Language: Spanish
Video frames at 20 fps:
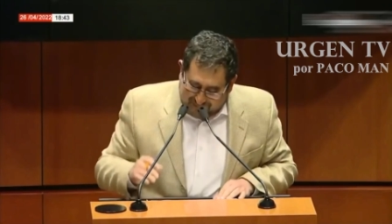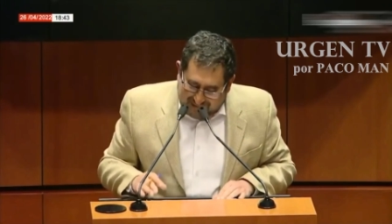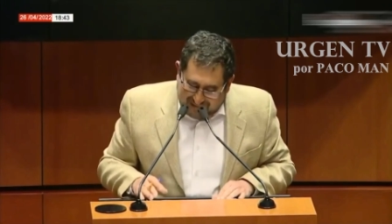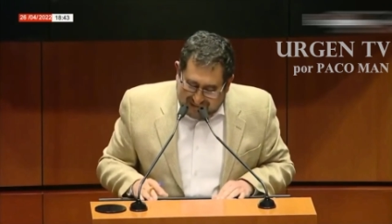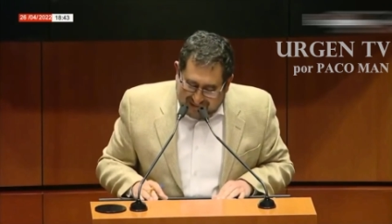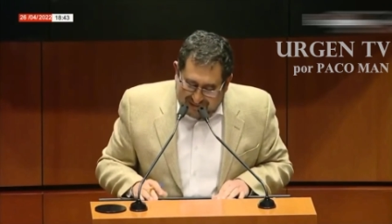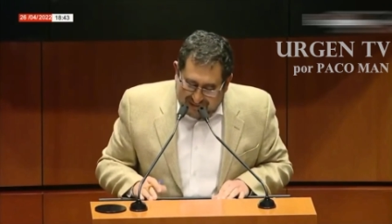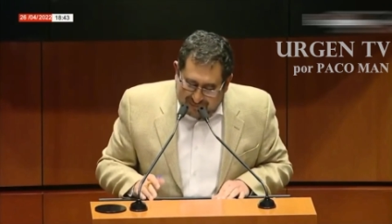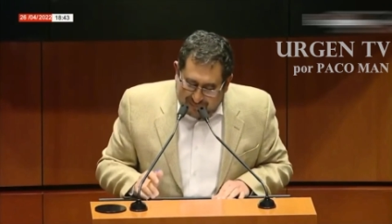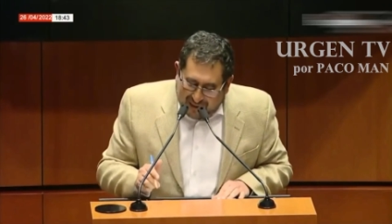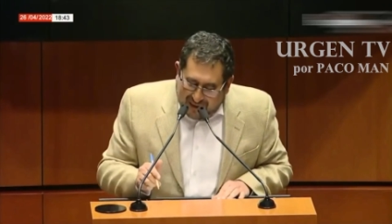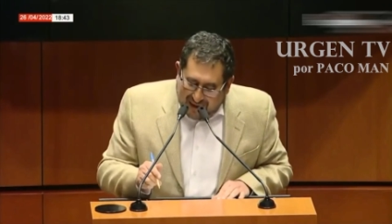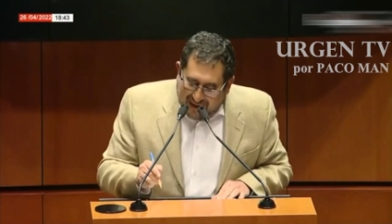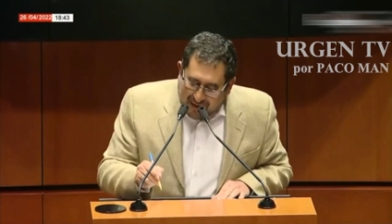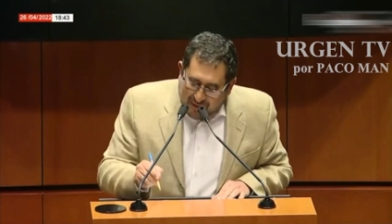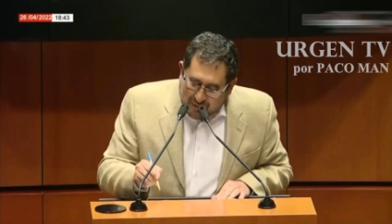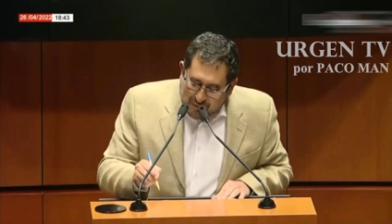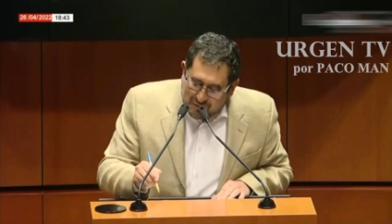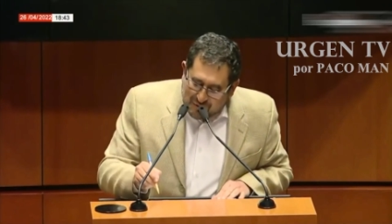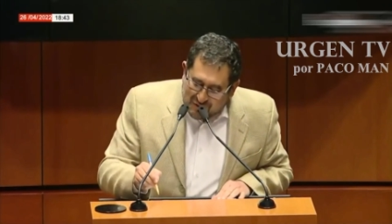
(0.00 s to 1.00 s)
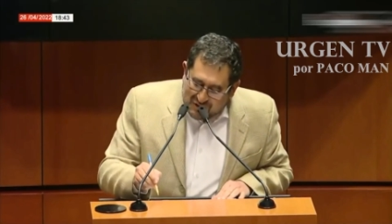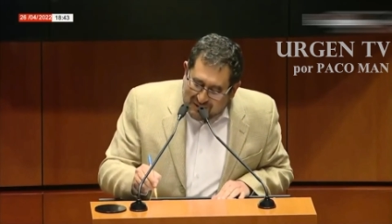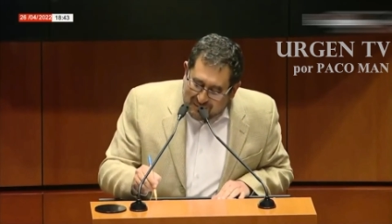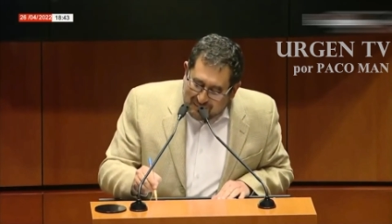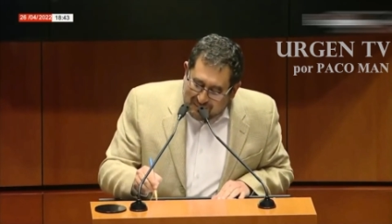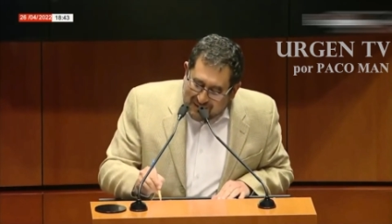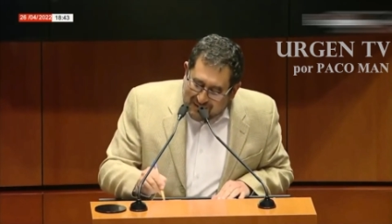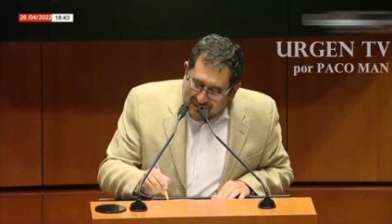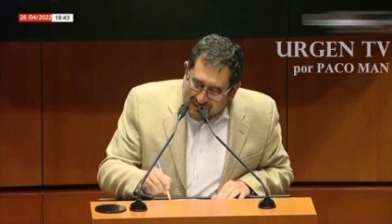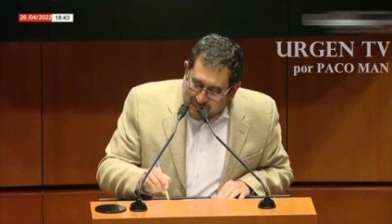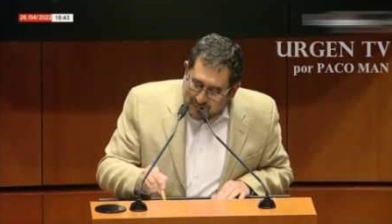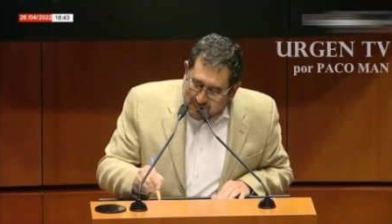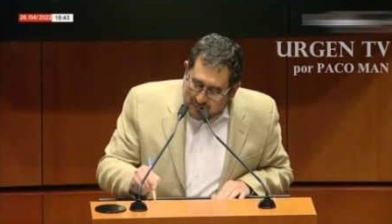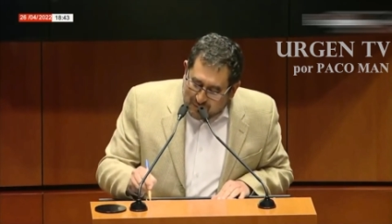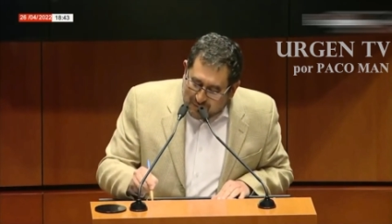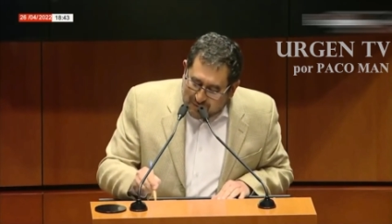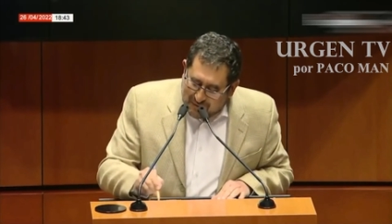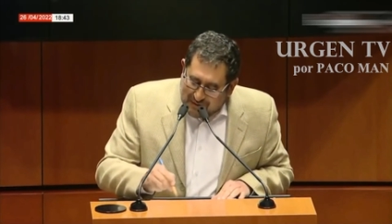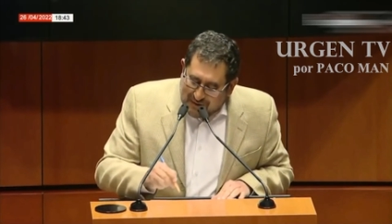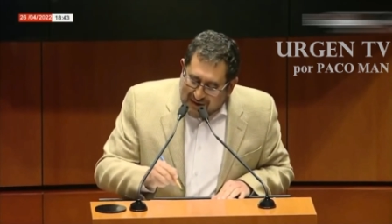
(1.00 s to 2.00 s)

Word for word: les hago un llamado